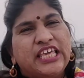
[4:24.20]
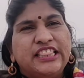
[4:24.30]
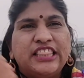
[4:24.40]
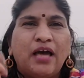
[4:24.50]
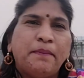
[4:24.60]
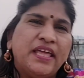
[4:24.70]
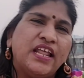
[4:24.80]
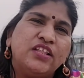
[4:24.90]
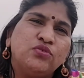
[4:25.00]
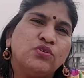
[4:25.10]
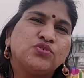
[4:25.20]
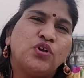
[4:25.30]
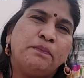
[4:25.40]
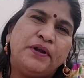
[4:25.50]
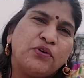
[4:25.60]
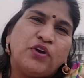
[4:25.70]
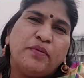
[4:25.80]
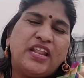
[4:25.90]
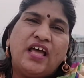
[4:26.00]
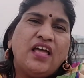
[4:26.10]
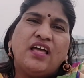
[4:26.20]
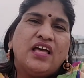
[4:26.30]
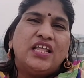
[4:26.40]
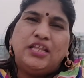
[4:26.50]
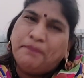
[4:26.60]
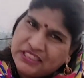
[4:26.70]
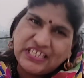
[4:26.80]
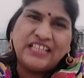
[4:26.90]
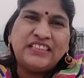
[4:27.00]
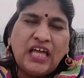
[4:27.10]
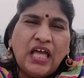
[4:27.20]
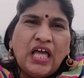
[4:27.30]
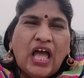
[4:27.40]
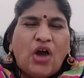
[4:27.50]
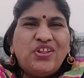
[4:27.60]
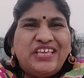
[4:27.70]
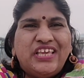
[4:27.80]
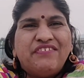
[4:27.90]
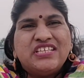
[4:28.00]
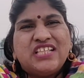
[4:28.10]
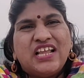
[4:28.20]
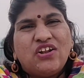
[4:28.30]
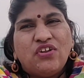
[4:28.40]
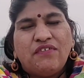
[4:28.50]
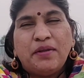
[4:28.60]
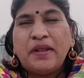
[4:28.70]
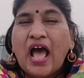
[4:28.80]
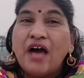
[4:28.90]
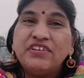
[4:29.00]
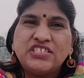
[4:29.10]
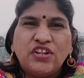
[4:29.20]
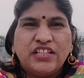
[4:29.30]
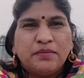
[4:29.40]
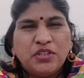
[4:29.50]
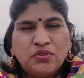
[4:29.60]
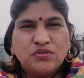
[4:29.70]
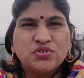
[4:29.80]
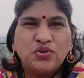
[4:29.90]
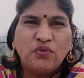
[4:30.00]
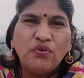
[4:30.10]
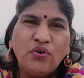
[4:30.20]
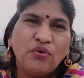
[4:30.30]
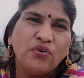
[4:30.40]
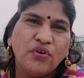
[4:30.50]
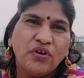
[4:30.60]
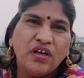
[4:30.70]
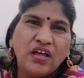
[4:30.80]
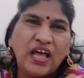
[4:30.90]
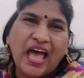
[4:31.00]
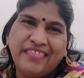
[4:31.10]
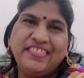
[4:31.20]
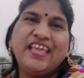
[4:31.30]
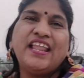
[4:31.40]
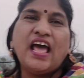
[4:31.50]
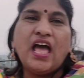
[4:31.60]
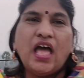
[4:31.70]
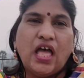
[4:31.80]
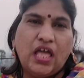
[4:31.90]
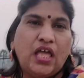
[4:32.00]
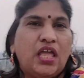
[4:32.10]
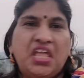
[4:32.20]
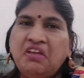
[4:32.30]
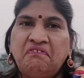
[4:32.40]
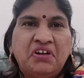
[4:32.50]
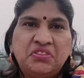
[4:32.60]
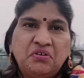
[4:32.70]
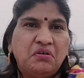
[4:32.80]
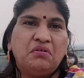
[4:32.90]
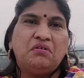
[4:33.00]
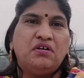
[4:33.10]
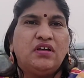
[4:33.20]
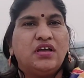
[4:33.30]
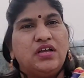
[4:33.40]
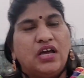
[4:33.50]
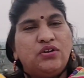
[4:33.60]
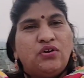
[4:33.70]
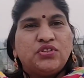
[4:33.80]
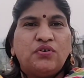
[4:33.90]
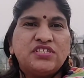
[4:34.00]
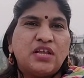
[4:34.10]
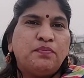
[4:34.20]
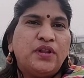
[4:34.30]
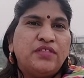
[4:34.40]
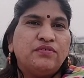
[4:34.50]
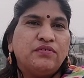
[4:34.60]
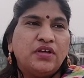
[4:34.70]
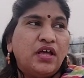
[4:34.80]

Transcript: కింద పైన అన్ని తోసుకోవడం పెట్టుకోవడమేనా నీ బతుకంతా అవును ఈ వయసులో ఇట్లా ఉన్నామంటే మరి ఆ వయసులో ఎంతమంది తోసుకున్నావు అందుకేనా ఎవరితో గన్నోడితో కూడా సరిపోలేదు